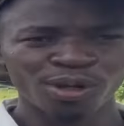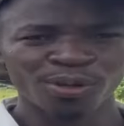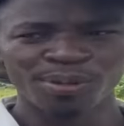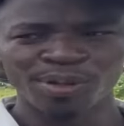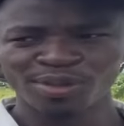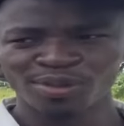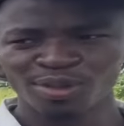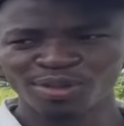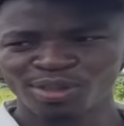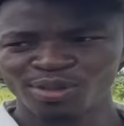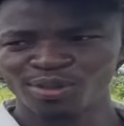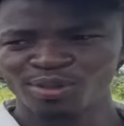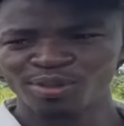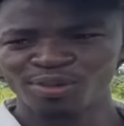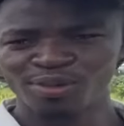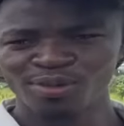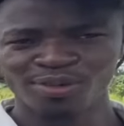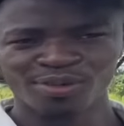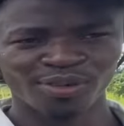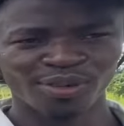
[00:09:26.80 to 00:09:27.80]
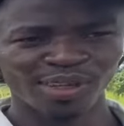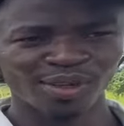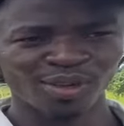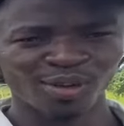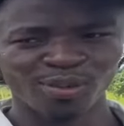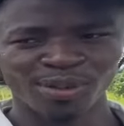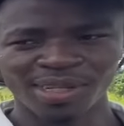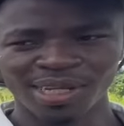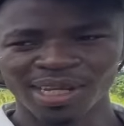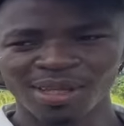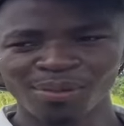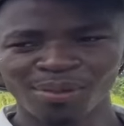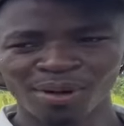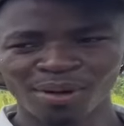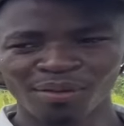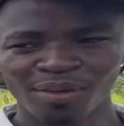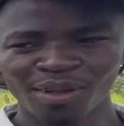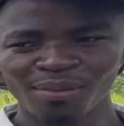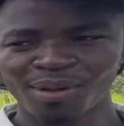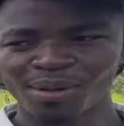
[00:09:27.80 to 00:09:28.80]
personnes qui nous font des commandes à
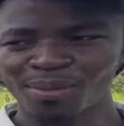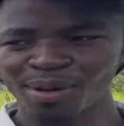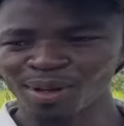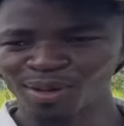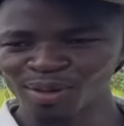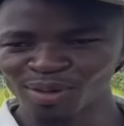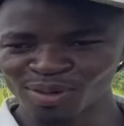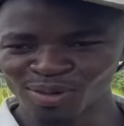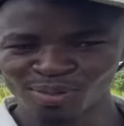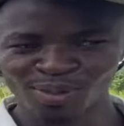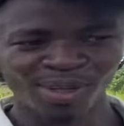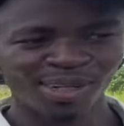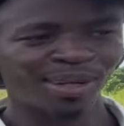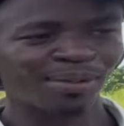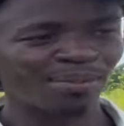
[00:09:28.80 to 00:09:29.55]
Libreville, mais malheureusement, on n'a